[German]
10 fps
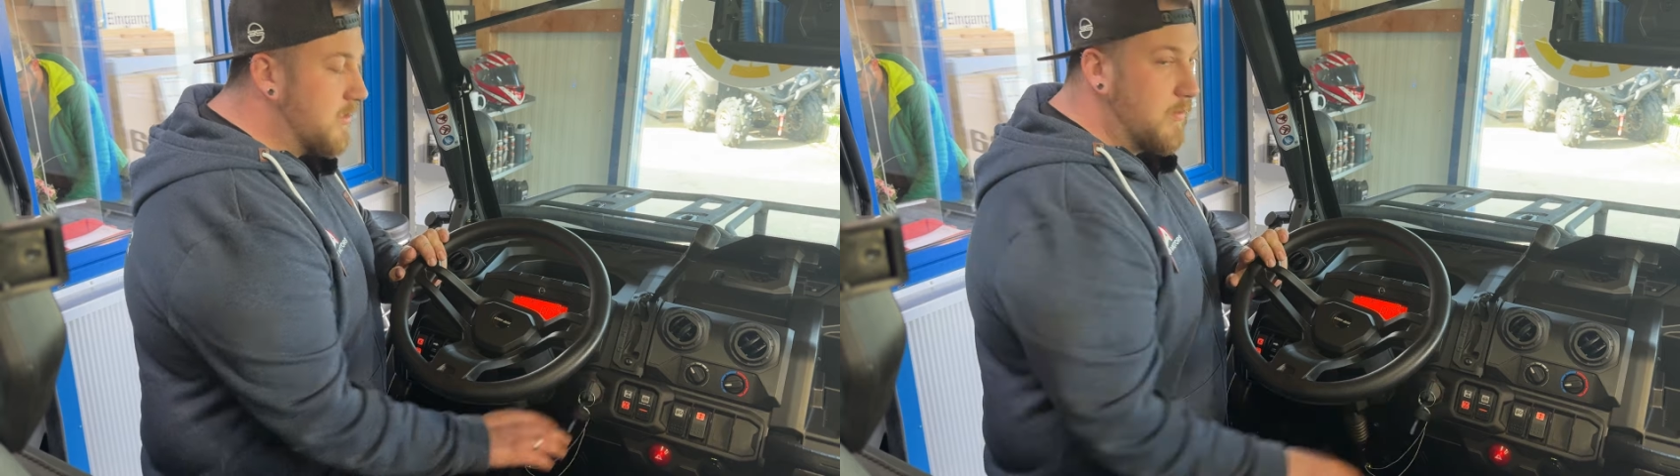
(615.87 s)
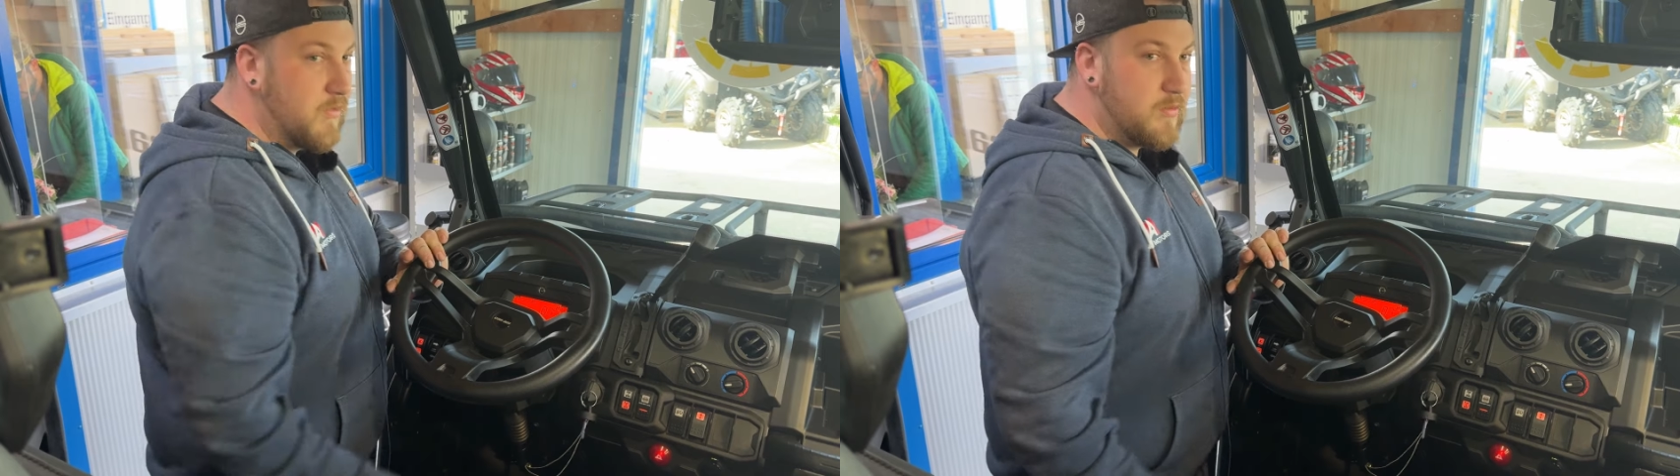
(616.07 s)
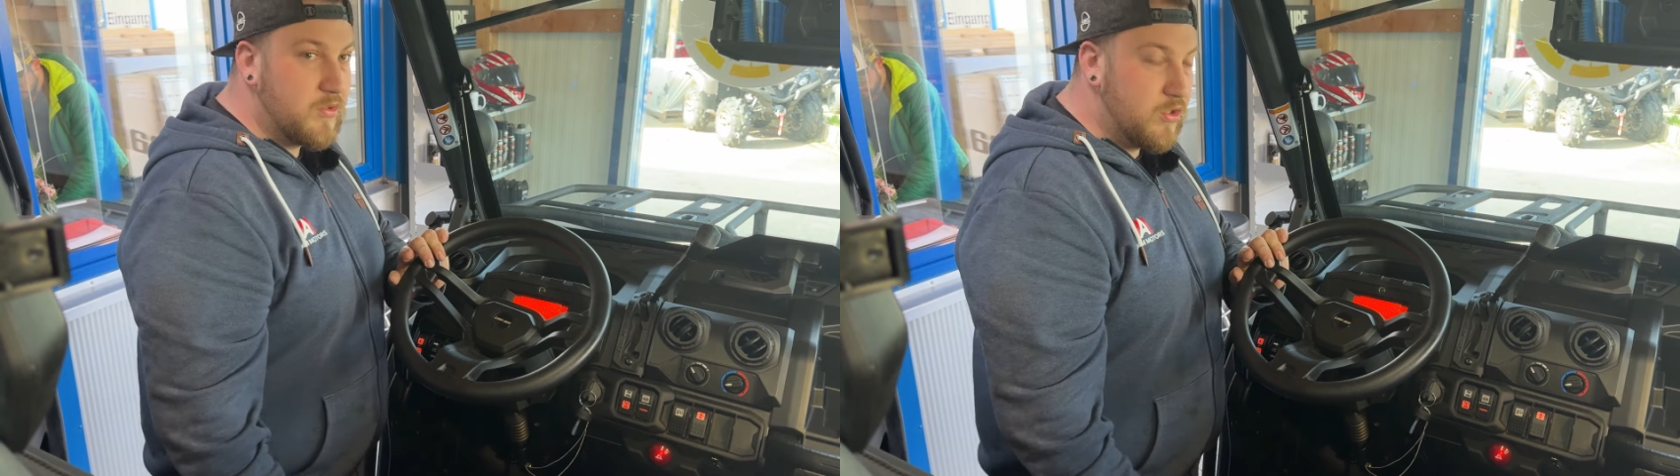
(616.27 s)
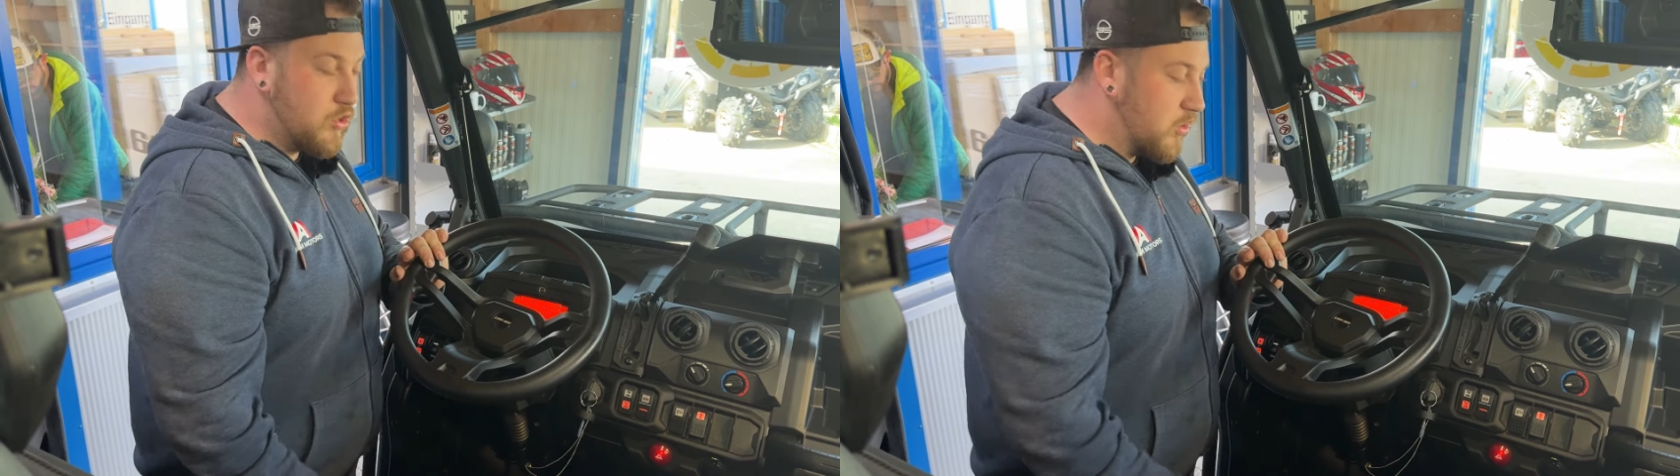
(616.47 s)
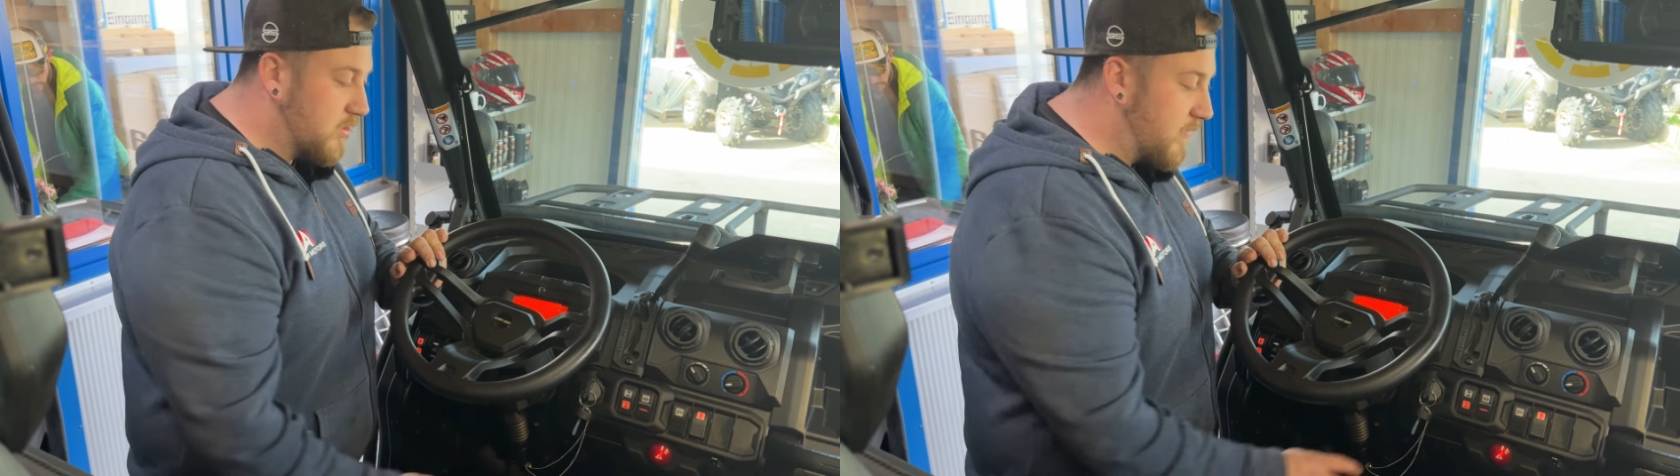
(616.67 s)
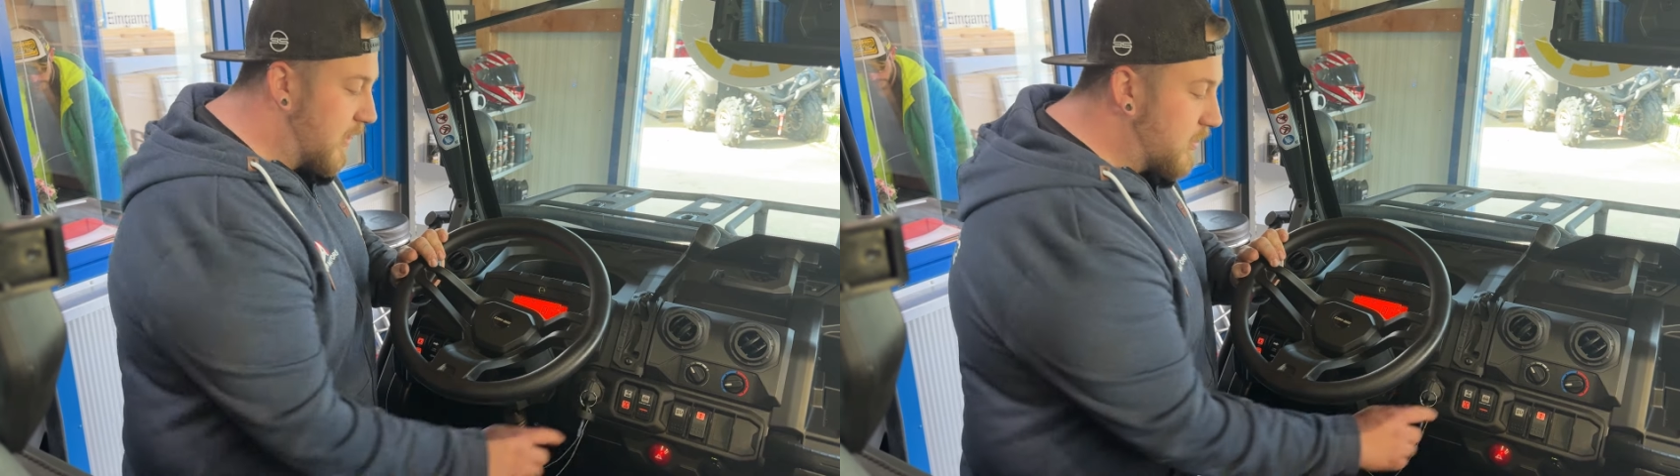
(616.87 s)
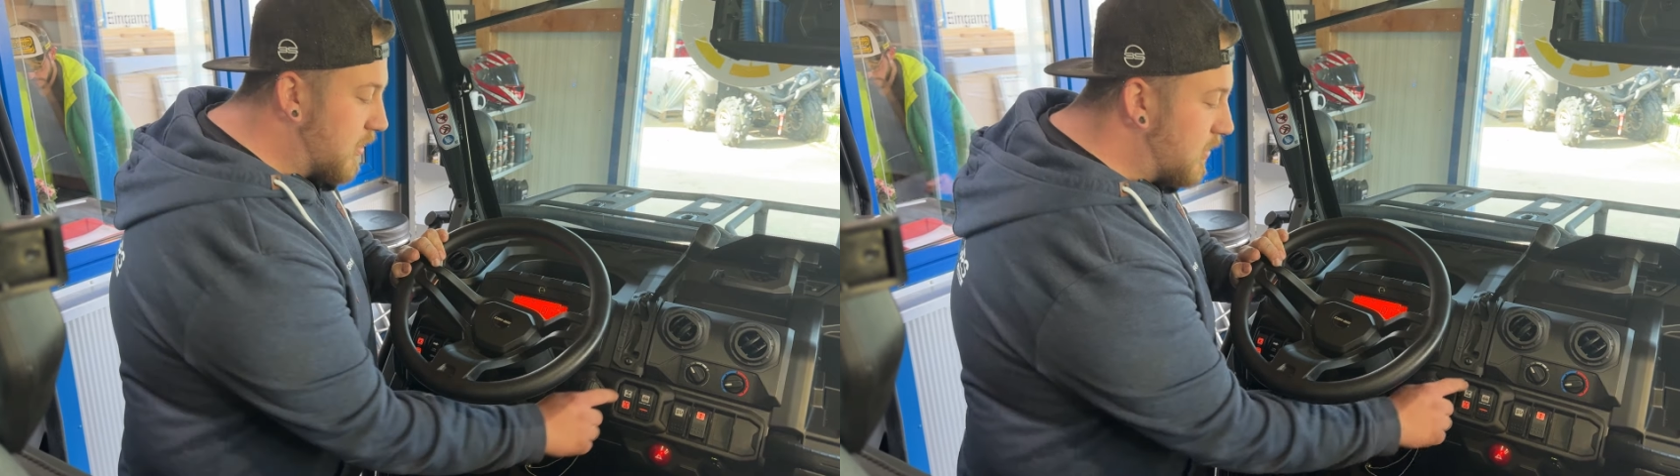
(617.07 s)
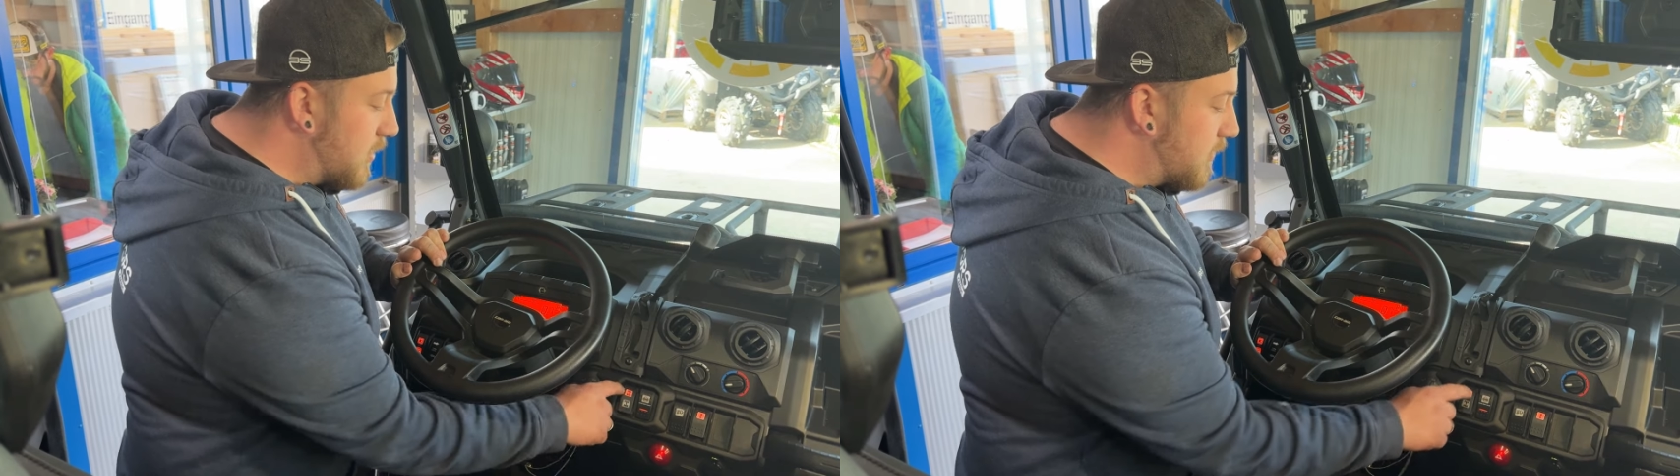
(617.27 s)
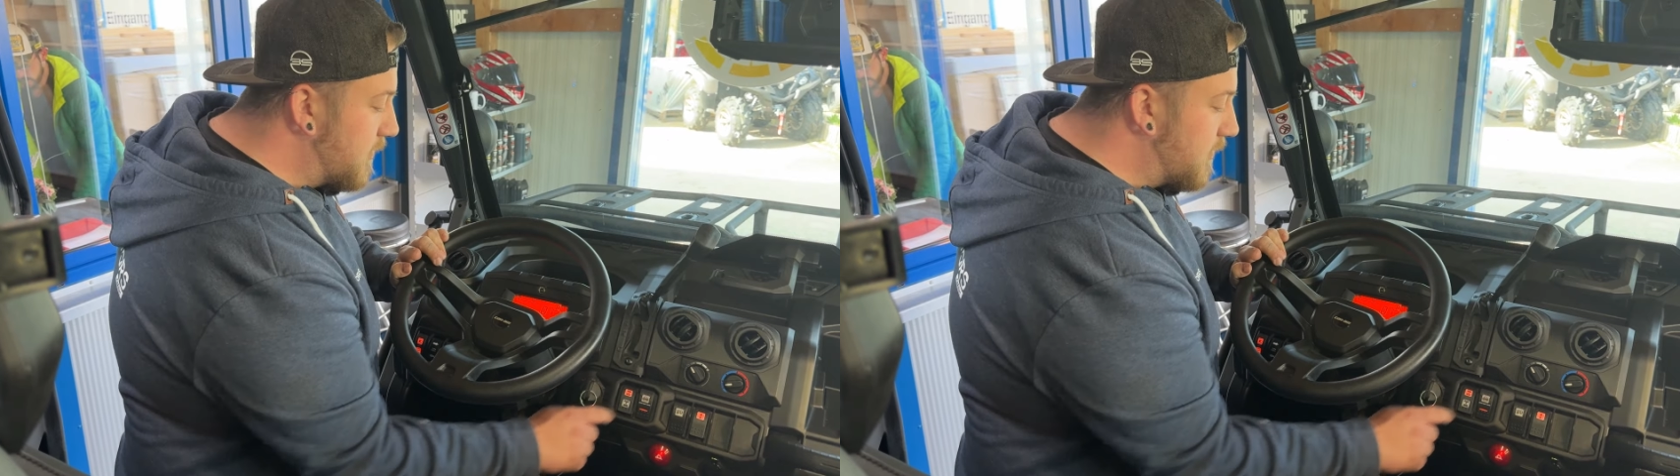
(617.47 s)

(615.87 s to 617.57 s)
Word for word: neben dem Zündschloss weiter.